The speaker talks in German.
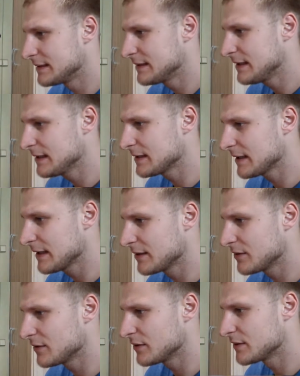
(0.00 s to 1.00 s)

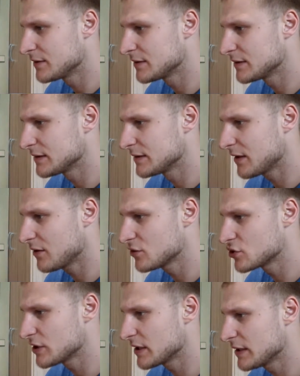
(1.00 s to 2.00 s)
erneut.
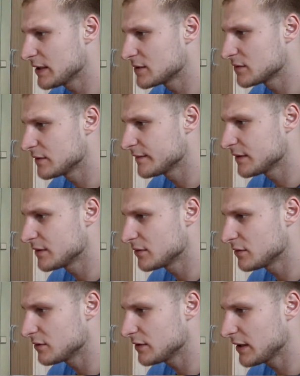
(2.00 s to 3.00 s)
Tausch, Energie zu gewinnen.
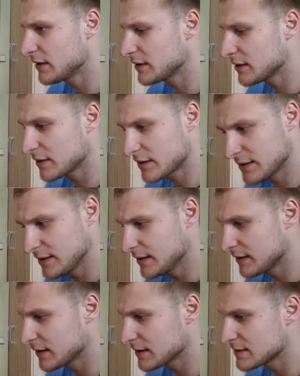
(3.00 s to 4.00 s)
Dikta,
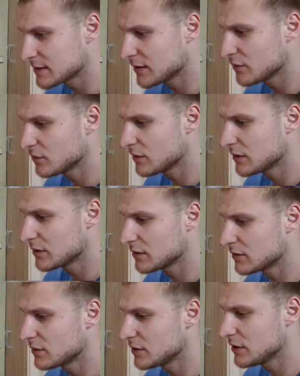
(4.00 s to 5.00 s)
Knet, Castadur.
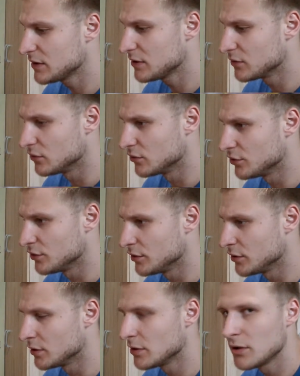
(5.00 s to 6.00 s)
Goldini, Goldini.
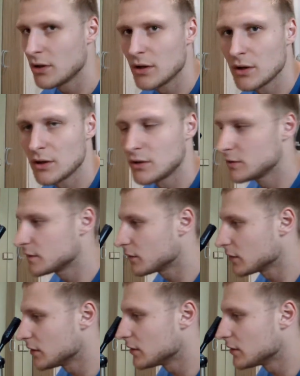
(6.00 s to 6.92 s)
Sorry.